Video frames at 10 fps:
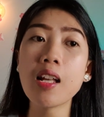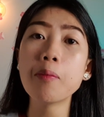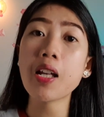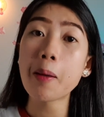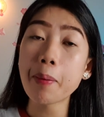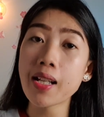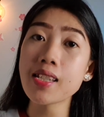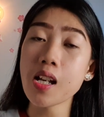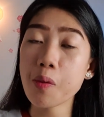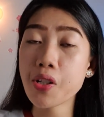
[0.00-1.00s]
ng
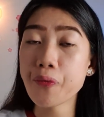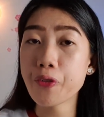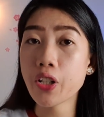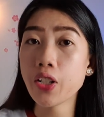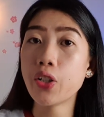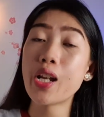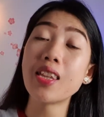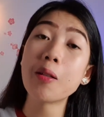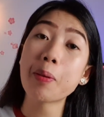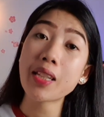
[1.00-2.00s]
nakapag-asawa ng foreigner
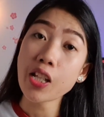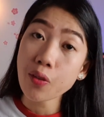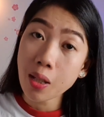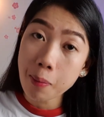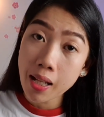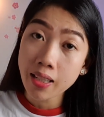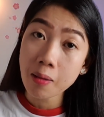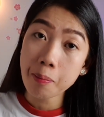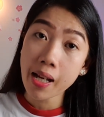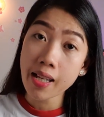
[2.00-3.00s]
at nagpatayo ng
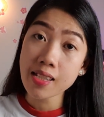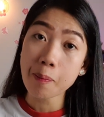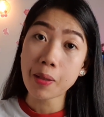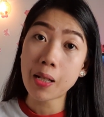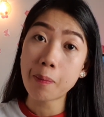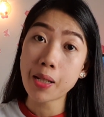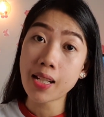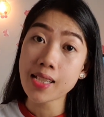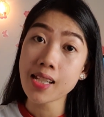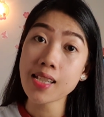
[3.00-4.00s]
malaking bahay sa
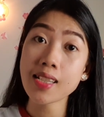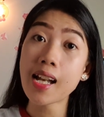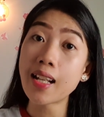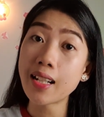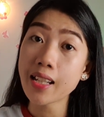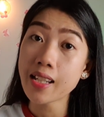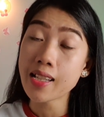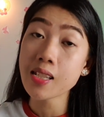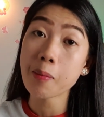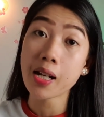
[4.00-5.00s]
Pilipinas is galing na
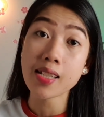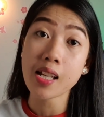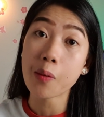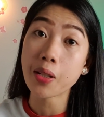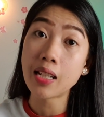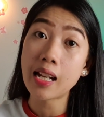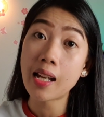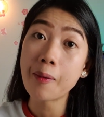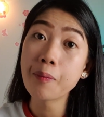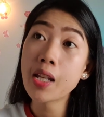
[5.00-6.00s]
yan sa mga asawa
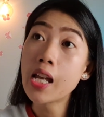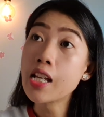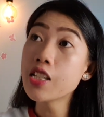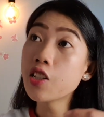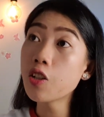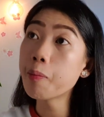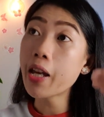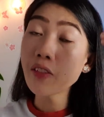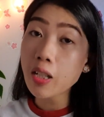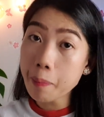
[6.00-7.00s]
nila. Siguro
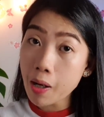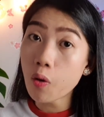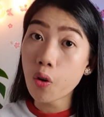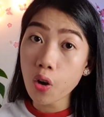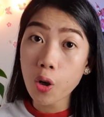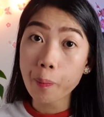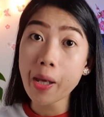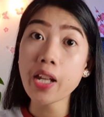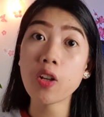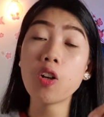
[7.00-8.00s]
merong iba oo,
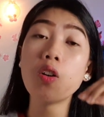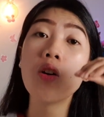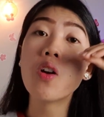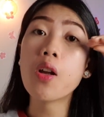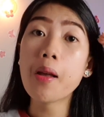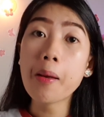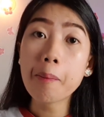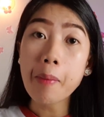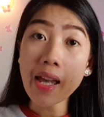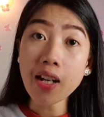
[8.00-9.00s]
pero
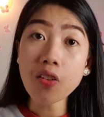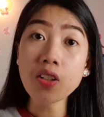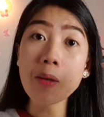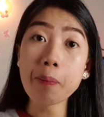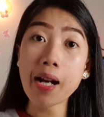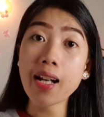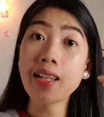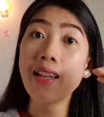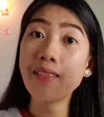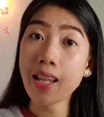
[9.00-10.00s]
merong
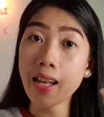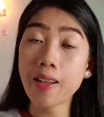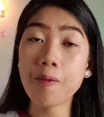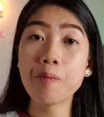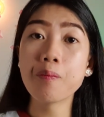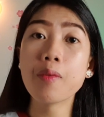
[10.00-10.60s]
iba hindi.